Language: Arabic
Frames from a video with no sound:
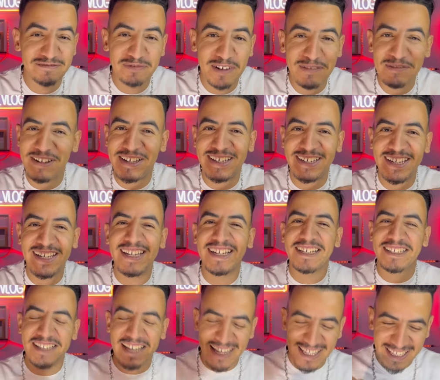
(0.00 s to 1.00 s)
المهم
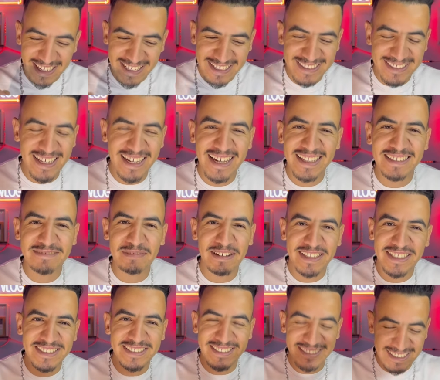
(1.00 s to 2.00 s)
هذه القصه هذه ما
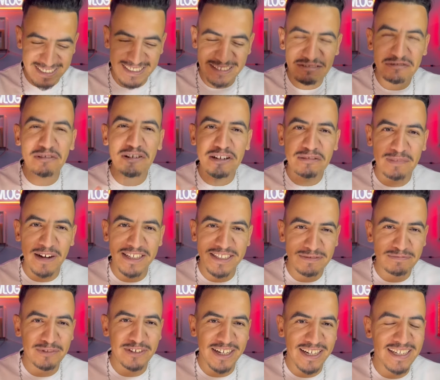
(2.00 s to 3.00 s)
غاديش نزيد نقول لكم عاد
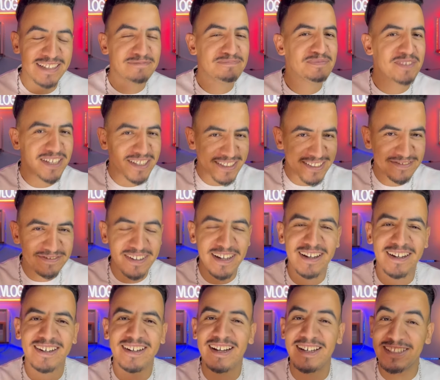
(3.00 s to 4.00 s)
اسمه كاين
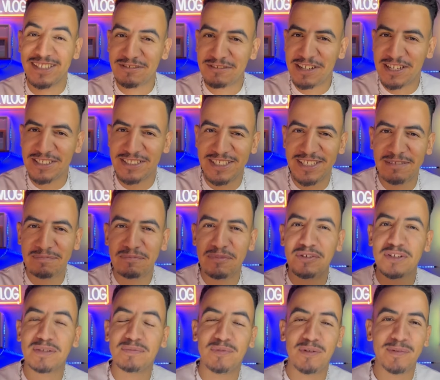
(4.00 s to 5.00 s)
جيم نجيم
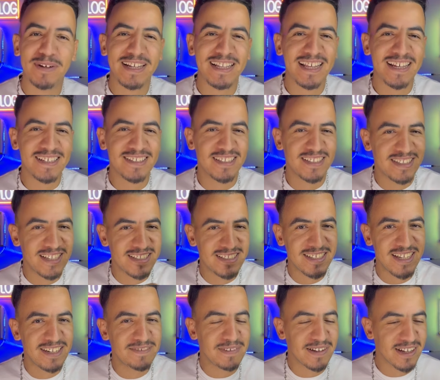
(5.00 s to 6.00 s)
وتبعوا معنا القصه
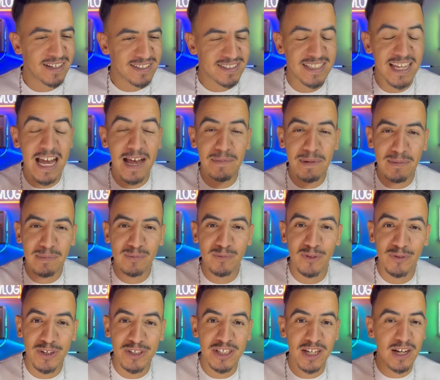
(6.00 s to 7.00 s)
حتى فقصه عامره
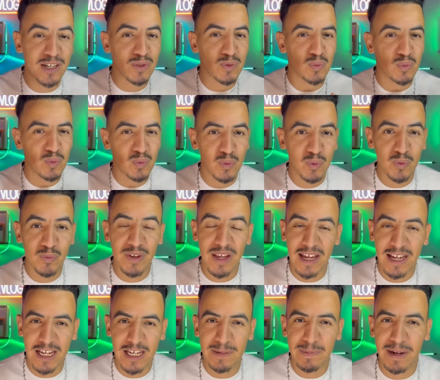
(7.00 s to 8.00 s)
بالمفاجات وفيها
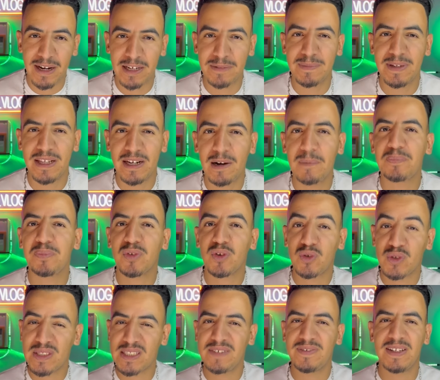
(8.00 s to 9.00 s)
عبره كبيره
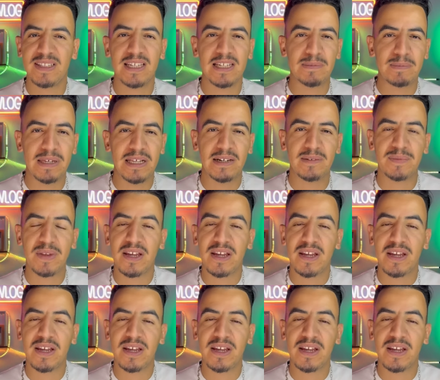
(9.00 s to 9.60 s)
واستفاده كبيره